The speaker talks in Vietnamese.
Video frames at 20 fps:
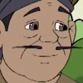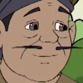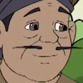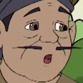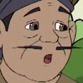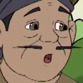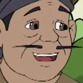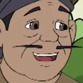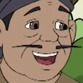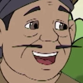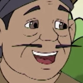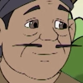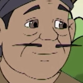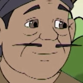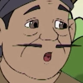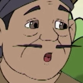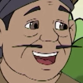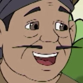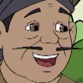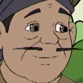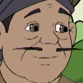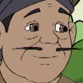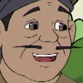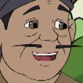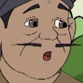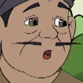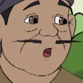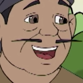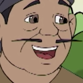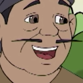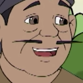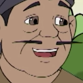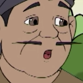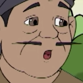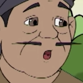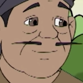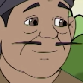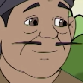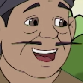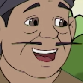Ờ có người bạn mách tôi lên núi
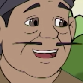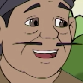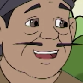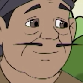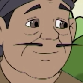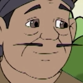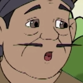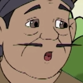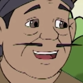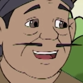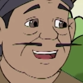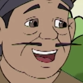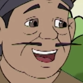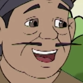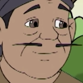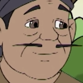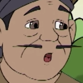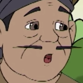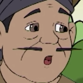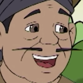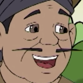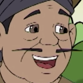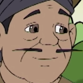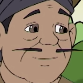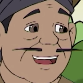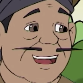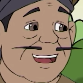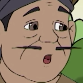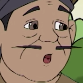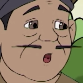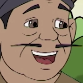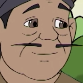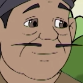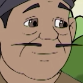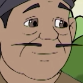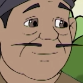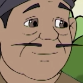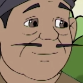tìm thầy dạy nấu rượu Thế còn anh thì